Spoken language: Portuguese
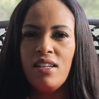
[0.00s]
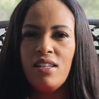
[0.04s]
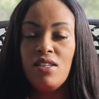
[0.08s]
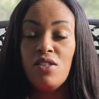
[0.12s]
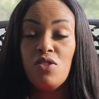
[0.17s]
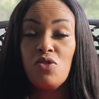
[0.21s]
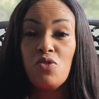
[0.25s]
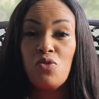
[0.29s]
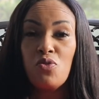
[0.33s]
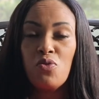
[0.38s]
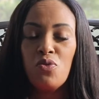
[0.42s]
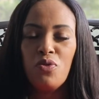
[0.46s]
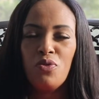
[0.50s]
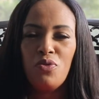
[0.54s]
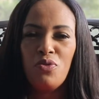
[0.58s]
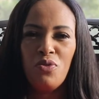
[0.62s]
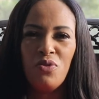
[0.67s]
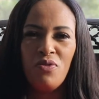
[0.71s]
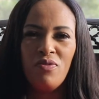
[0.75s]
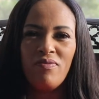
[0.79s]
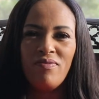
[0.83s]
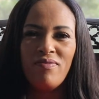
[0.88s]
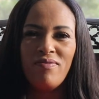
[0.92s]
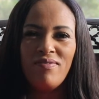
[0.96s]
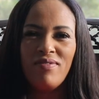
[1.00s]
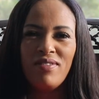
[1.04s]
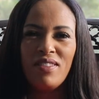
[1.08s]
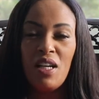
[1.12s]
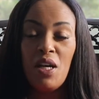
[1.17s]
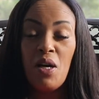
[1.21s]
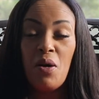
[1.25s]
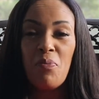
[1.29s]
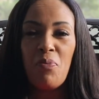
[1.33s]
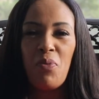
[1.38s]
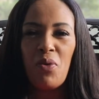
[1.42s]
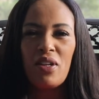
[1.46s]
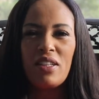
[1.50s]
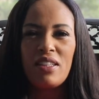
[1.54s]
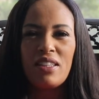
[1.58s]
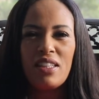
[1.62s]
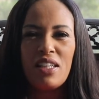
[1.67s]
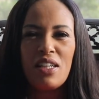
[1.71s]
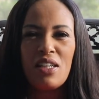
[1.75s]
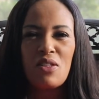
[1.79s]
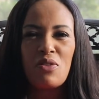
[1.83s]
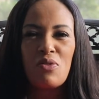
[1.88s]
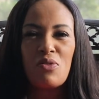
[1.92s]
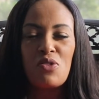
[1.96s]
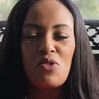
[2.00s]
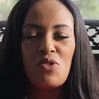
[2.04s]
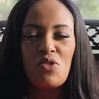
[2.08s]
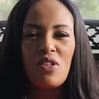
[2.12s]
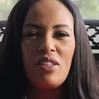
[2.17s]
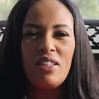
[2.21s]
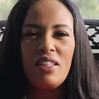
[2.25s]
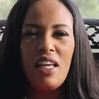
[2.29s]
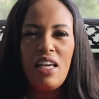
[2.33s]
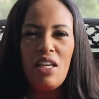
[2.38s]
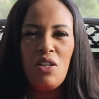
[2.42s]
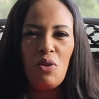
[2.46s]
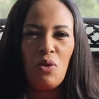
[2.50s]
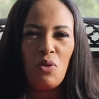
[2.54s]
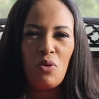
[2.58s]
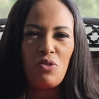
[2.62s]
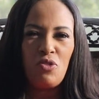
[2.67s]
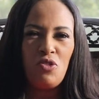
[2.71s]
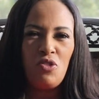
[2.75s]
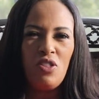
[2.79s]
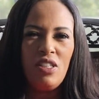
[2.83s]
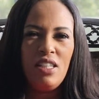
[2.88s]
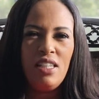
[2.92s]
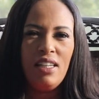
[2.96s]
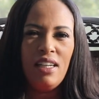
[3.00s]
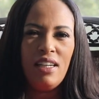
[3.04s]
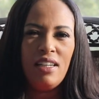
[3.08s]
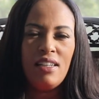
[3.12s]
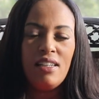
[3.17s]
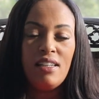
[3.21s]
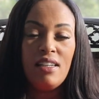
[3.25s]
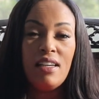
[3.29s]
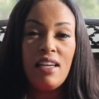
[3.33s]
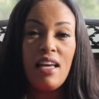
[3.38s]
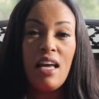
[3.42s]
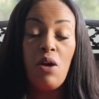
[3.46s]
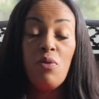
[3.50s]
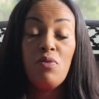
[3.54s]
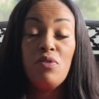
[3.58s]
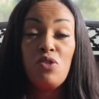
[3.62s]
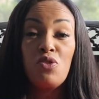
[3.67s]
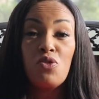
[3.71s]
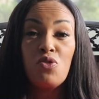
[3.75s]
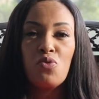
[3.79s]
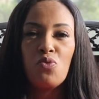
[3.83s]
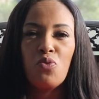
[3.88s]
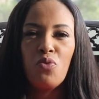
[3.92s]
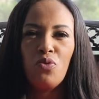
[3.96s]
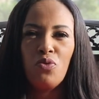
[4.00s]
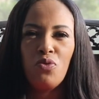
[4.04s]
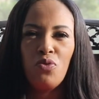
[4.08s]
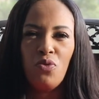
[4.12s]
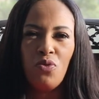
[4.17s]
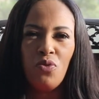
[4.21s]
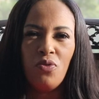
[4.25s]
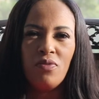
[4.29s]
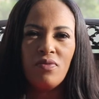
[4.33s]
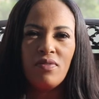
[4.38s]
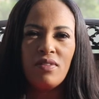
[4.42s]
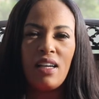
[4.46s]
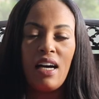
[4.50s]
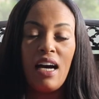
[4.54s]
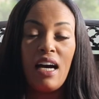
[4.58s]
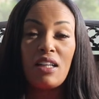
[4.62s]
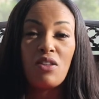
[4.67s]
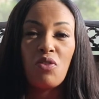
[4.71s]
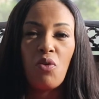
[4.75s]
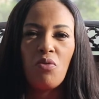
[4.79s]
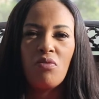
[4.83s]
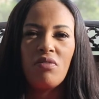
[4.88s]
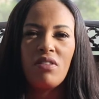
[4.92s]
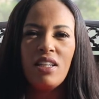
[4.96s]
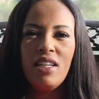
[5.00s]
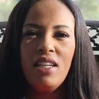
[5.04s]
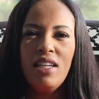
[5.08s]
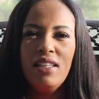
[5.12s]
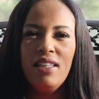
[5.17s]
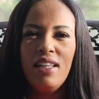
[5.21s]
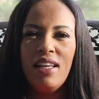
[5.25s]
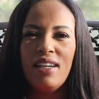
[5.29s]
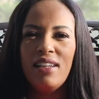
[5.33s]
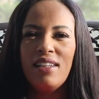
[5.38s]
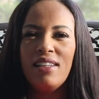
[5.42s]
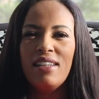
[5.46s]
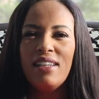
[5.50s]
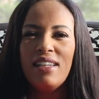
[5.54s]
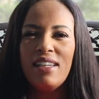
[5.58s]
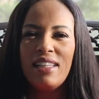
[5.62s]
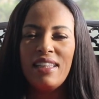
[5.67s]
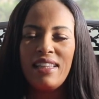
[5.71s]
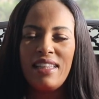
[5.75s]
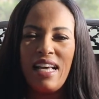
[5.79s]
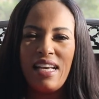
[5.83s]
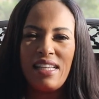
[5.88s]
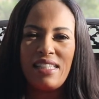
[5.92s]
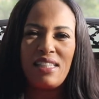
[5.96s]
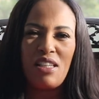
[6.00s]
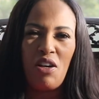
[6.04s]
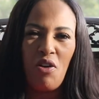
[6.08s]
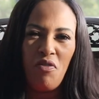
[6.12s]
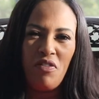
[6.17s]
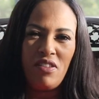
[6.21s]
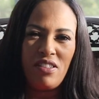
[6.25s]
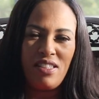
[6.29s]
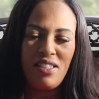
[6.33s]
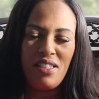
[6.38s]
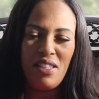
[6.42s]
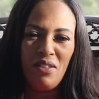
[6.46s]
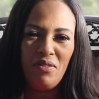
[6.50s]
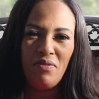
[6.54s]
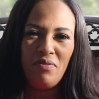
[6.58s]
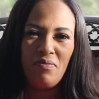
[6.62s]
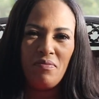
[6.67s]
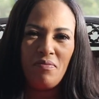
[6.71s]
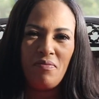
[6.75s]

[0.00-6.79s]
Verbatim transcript: estudo. Portanto, soteriologia é o estudo, a doutrina da salvação.